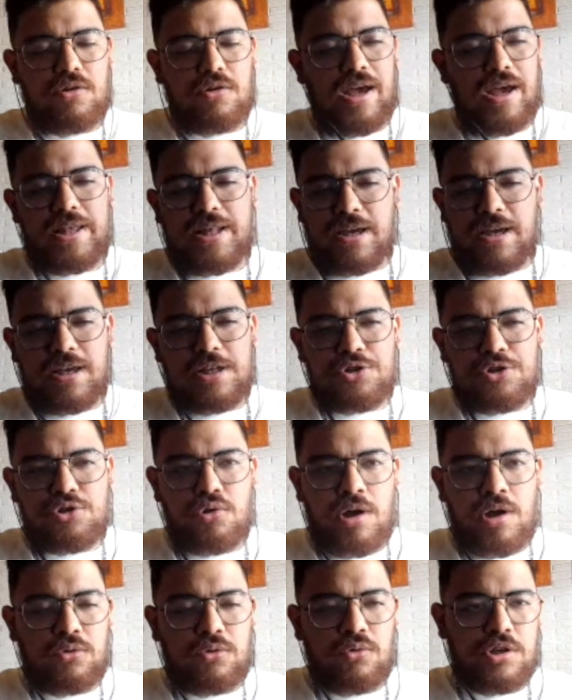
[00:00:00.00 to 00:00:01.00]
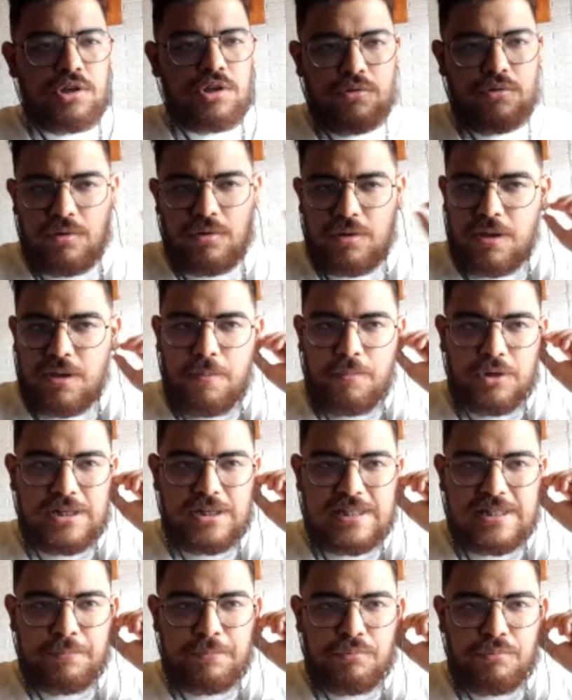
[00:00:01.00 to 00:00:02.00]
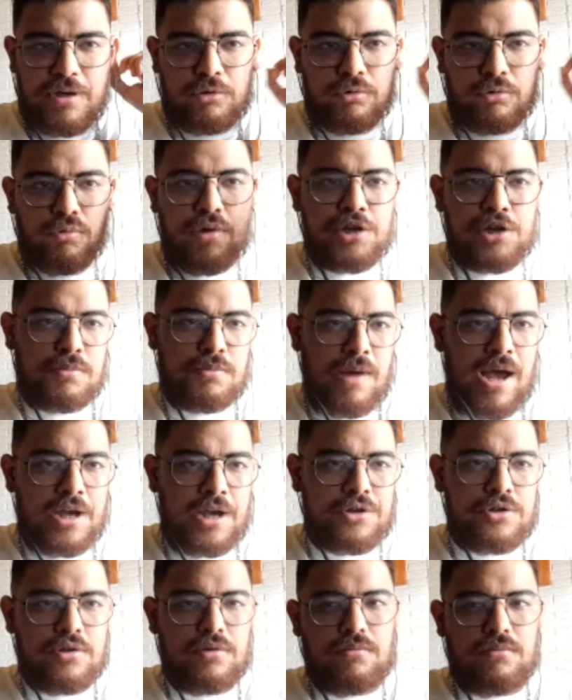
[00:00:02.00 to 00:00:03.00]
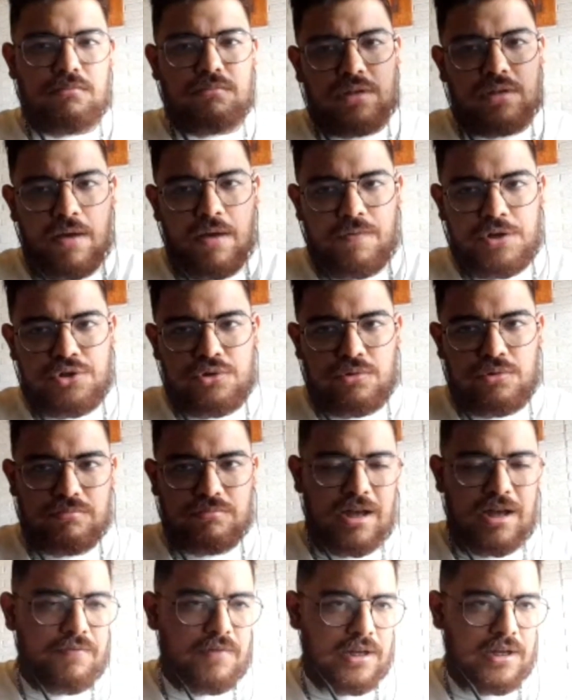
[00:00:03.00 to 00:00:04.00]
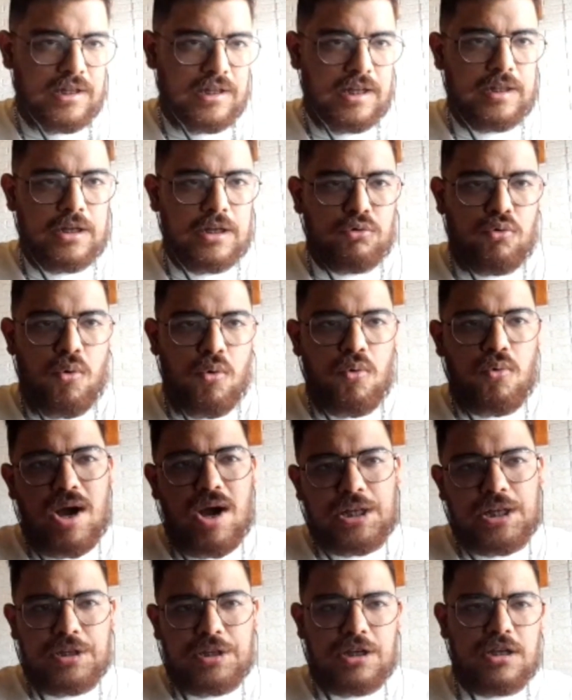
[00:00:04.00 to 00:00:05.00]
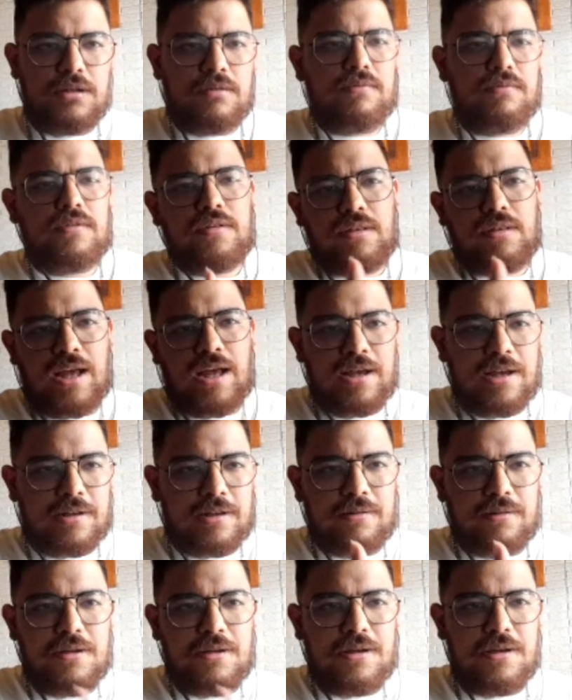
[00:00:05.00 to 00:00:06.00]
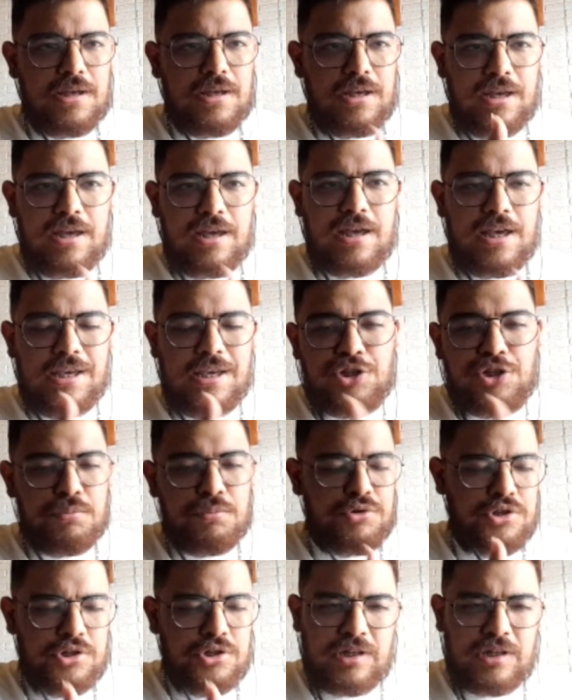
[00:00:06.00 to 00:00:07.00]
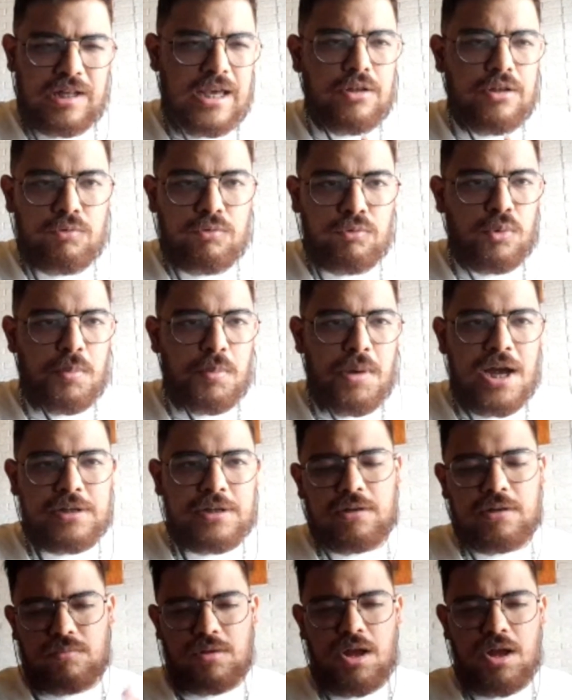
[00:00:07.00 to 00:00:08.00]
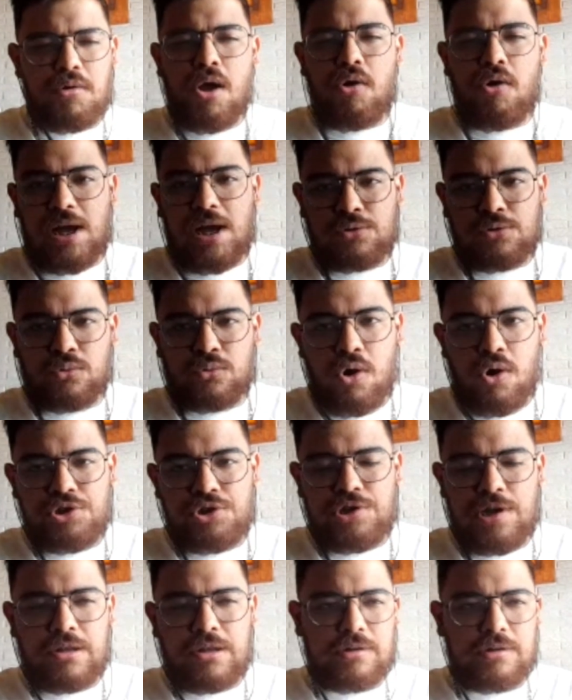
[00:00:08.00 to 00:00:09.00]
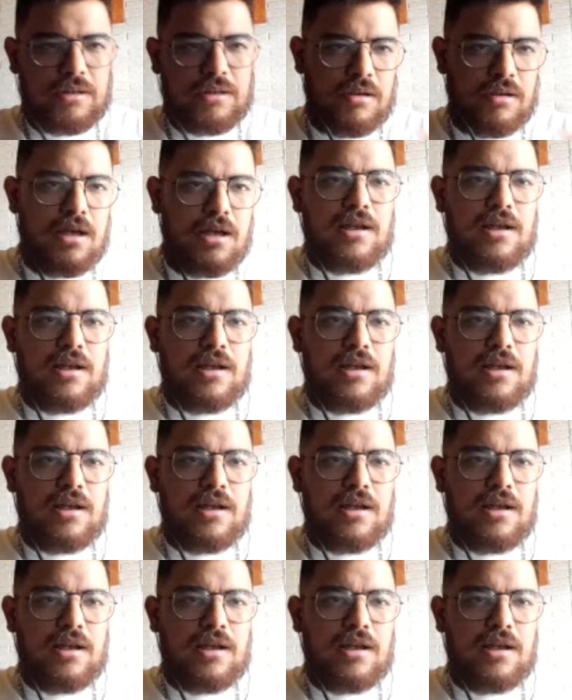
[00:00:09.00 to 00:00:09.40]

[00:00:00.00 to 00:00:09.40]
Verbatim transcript: Não era aquele jogador que, por exemplo, era o Lucas Marques, estava tava treinando com o Guarani, tá, é, ritmo de treino e tudo mais, né? Não é o caso do Rogério, né?